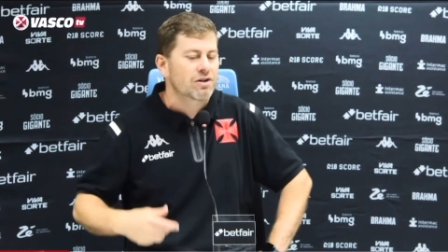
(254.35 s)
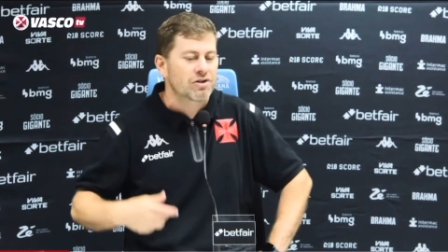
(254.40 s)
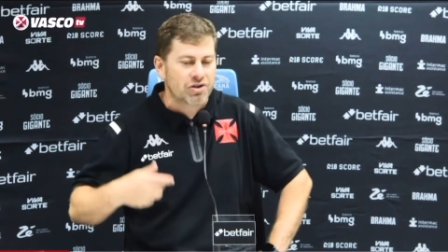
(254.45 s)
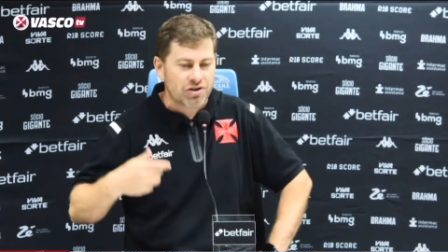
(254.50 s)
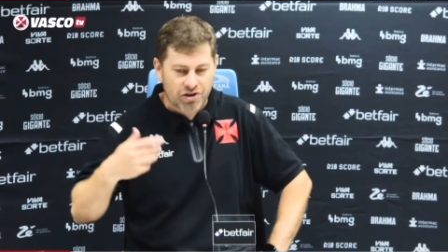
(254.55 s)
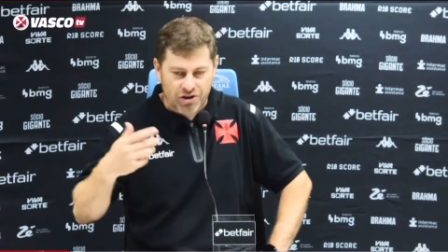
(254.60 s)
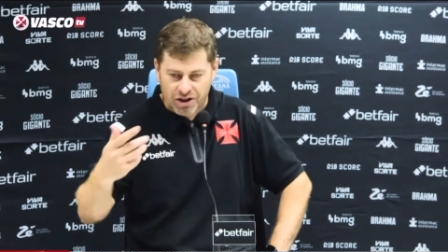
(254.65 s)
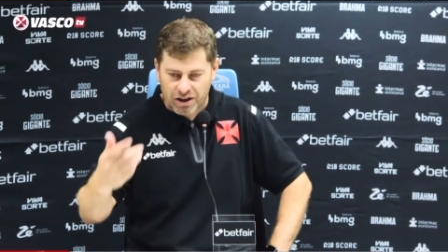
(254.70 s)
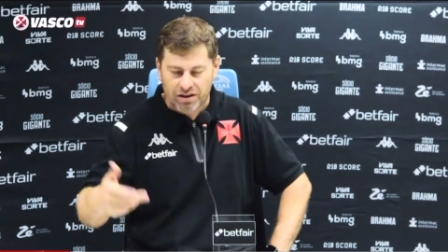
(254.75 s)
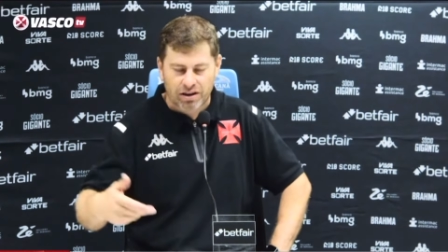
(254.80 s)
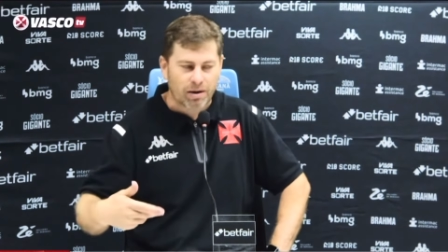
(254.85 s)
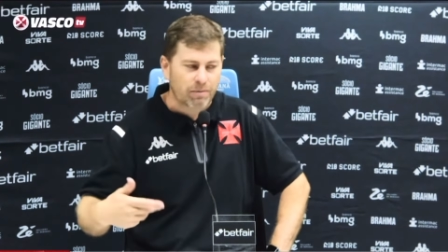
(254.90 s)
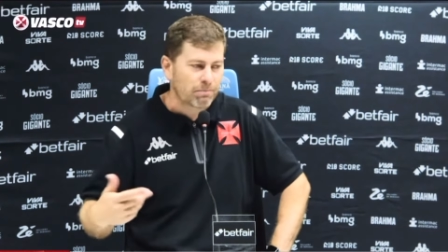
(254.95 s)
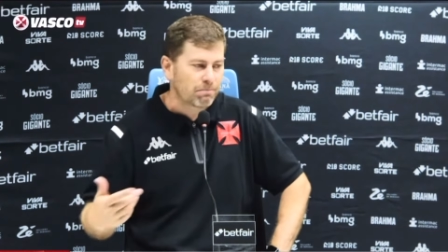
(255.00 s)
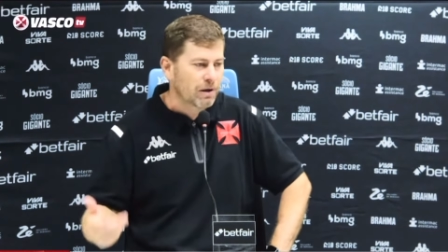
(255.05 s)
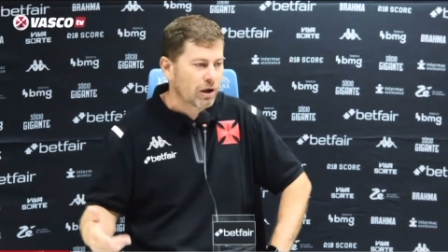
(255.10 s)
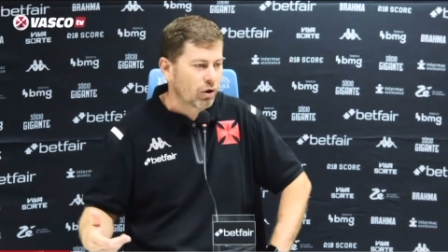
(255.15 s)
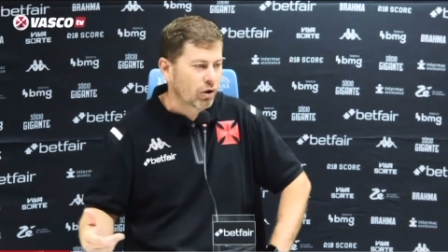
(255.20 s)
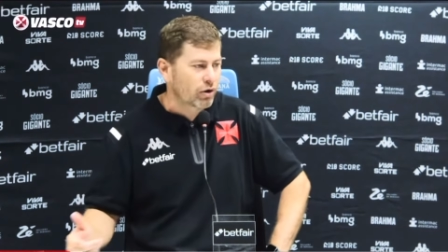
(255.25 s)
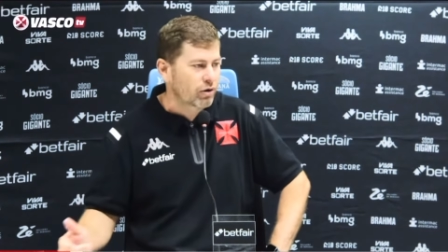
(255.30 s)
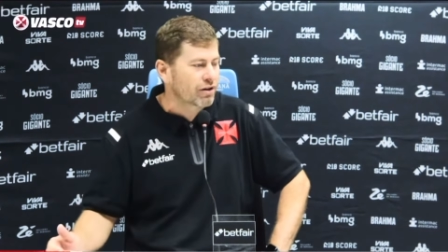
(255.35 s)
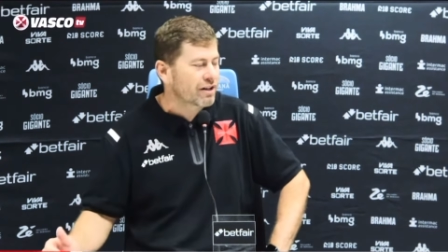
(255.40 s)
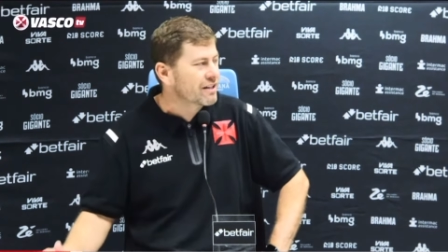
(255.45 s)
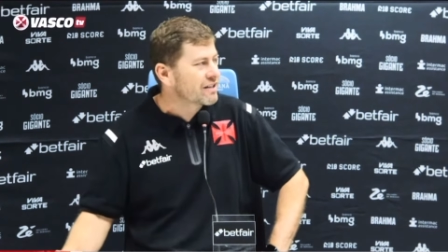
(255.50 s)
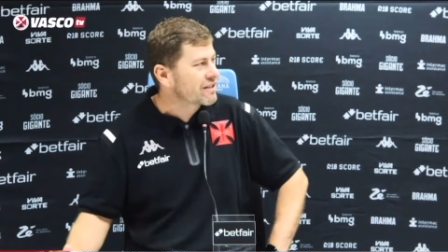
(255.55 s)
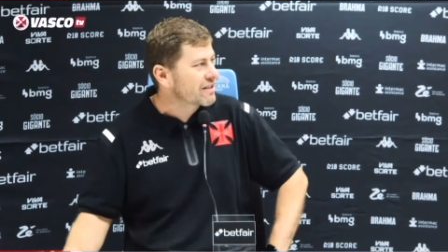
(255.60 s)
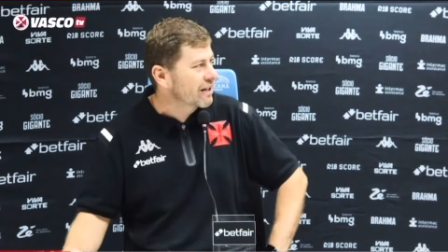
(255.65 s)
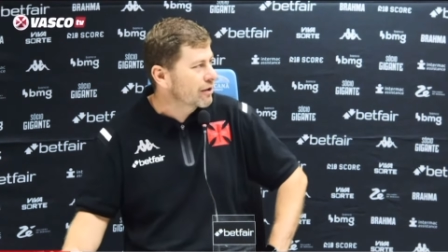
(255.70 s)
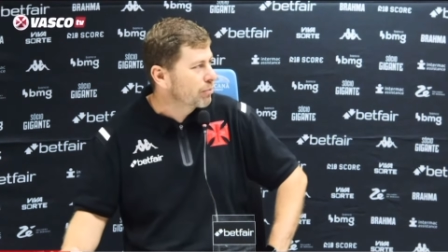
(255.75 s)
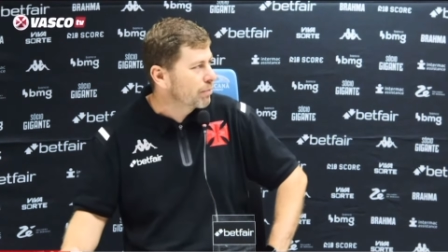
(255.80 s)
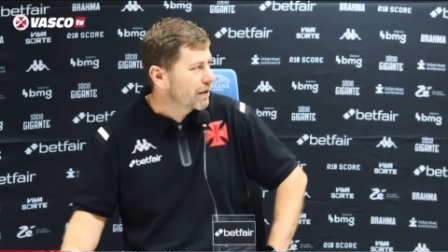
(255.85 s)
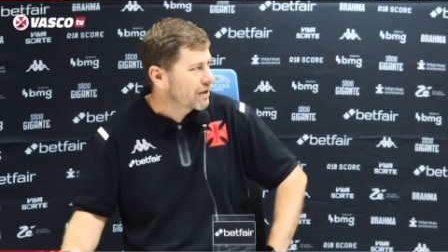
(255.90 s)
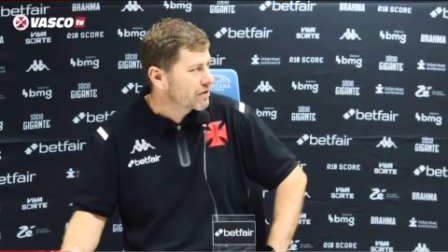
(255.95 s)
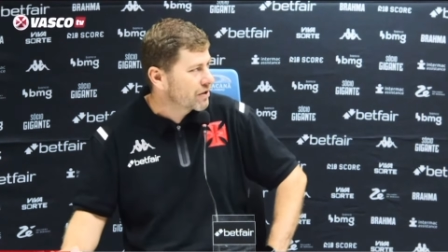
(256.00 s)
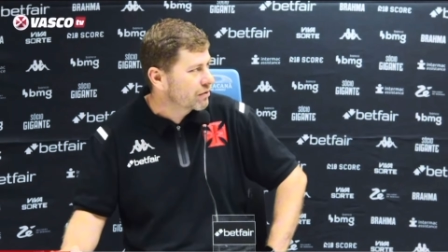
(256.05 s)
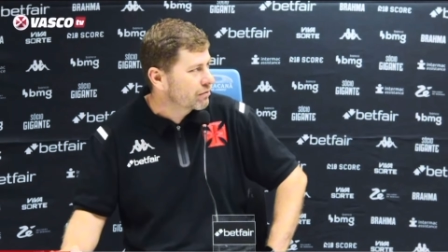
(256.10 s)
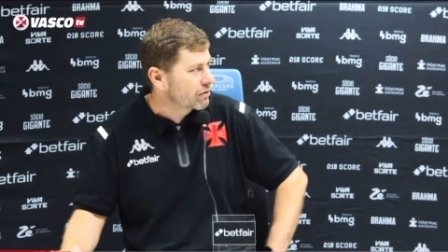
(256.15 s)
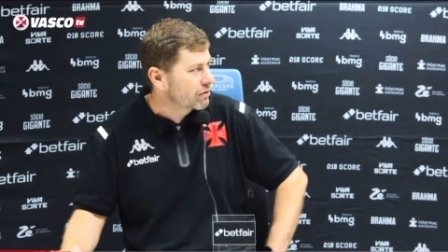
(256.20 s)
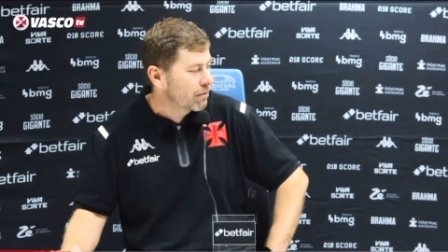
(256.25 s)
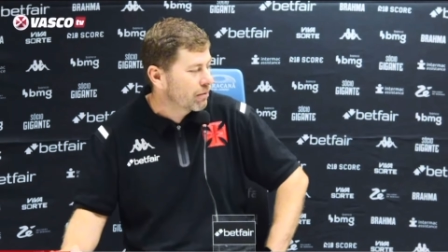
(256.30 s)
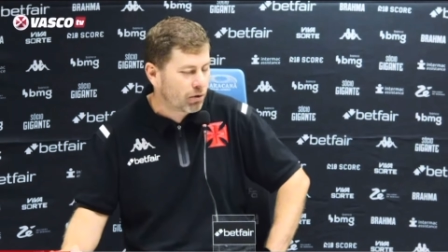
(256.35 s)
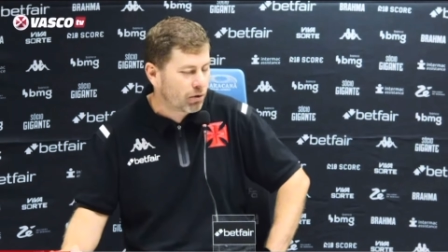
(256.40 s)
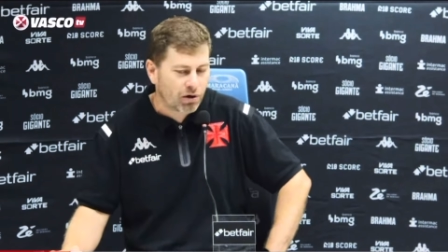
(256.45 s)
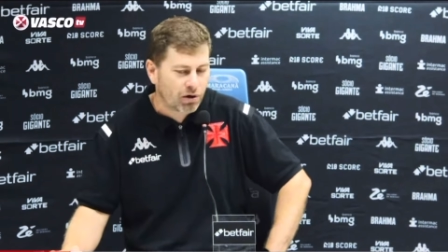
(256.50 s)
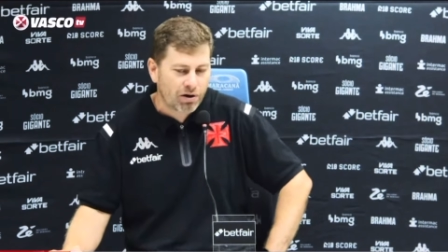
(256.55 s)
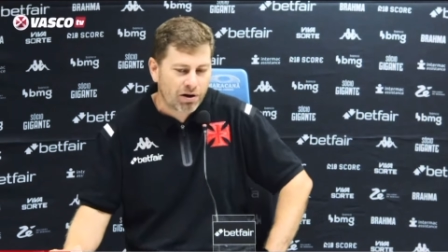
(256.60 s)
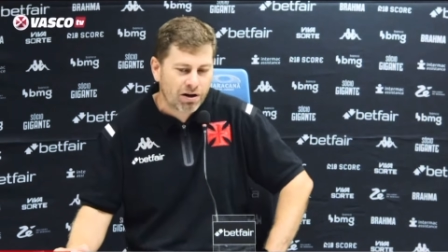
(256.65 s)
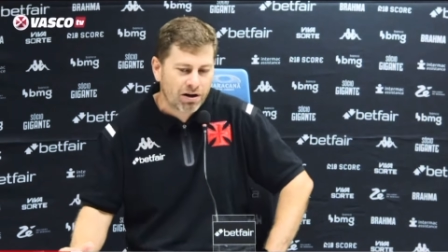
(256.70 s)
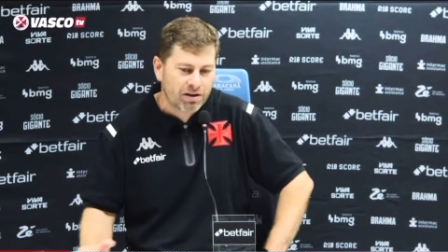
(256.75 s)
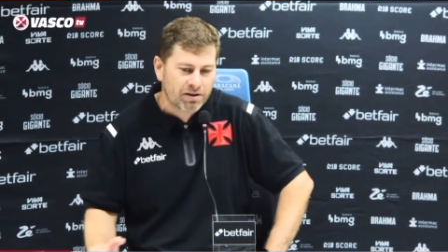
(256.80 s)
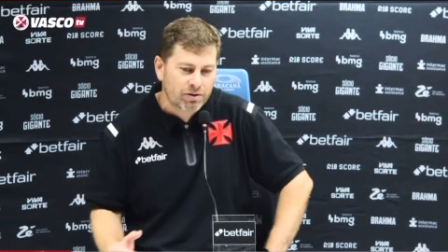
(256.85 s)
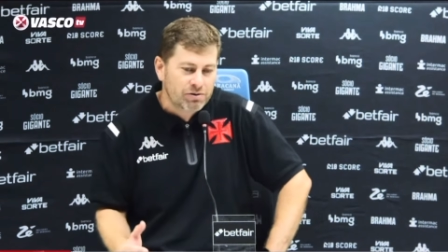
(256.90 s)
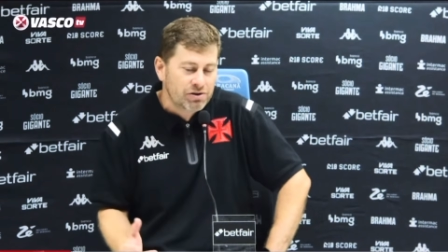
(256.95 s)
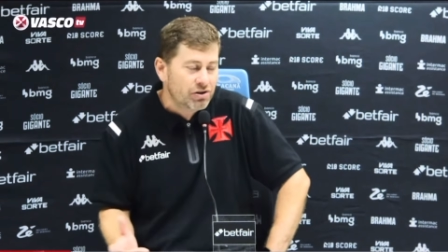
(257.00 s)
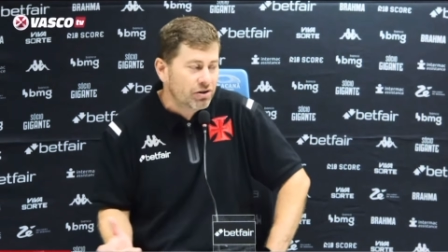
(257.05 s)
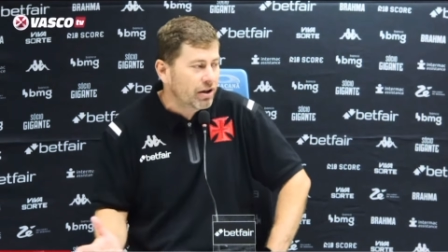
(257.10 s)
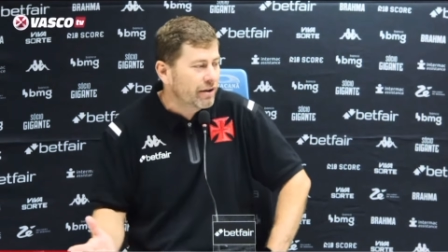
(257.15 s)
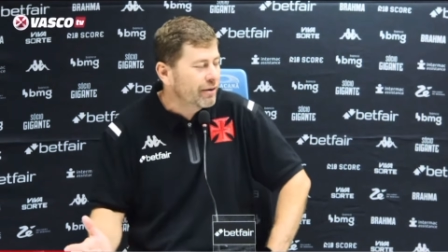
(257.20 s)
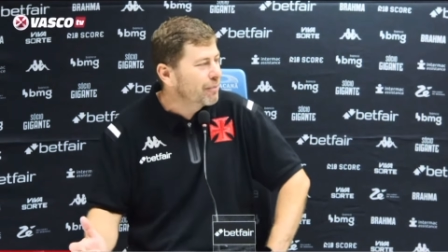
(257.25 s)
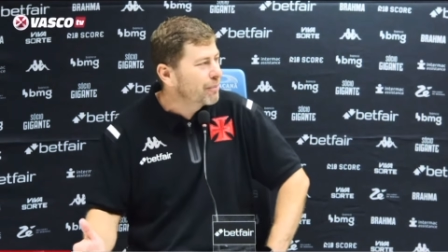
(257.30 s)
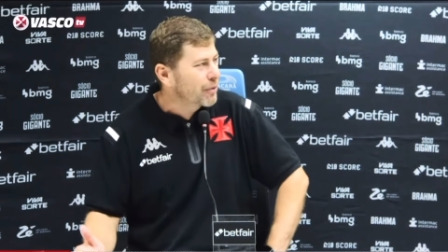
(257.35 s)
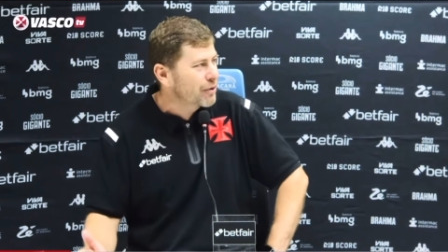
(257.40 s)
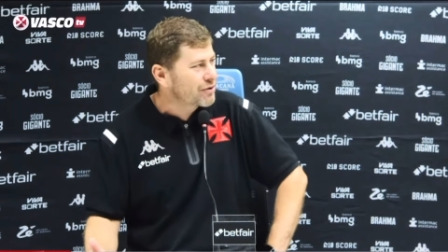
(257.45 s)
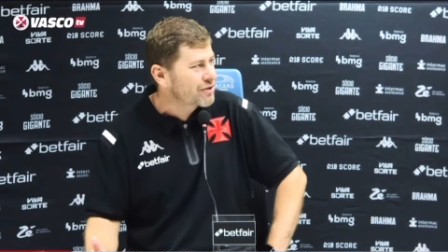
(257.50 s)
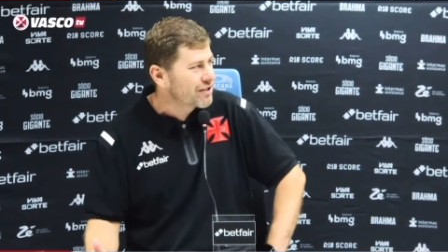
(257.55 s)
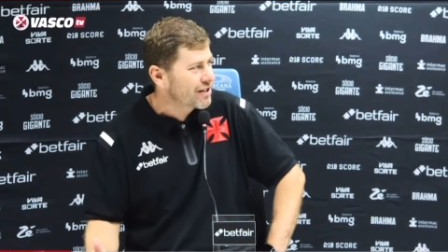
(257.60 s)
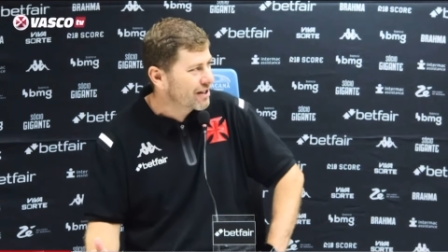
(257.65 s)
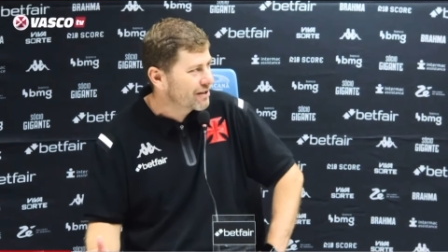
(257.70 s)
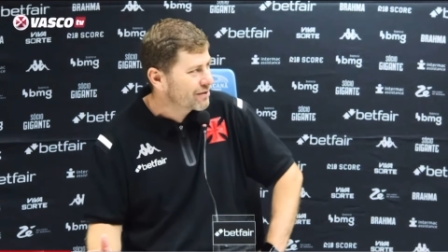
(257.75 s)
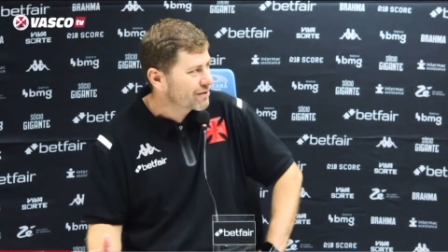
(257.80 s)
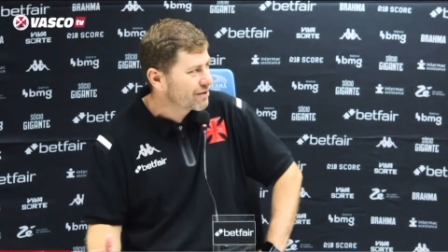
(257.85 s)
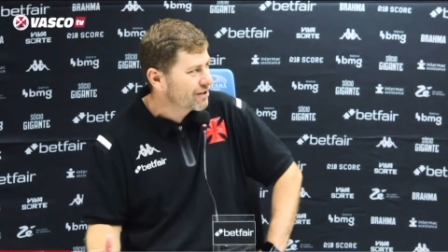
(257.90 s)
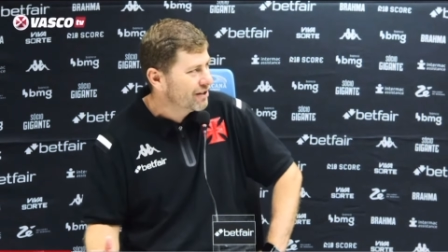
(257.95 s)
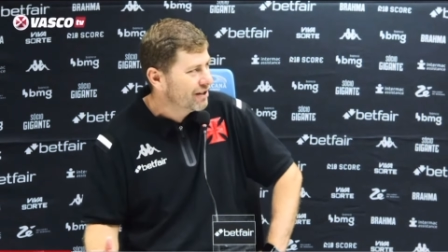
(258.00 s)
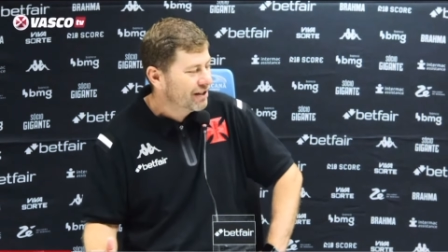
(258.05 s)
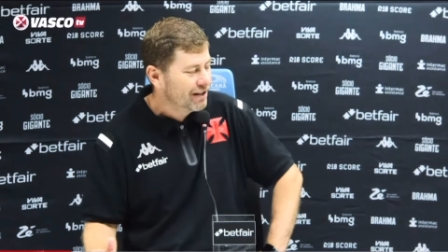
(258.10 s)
a gente já está melhor organizado para a segunda bola. Então a gente está no processo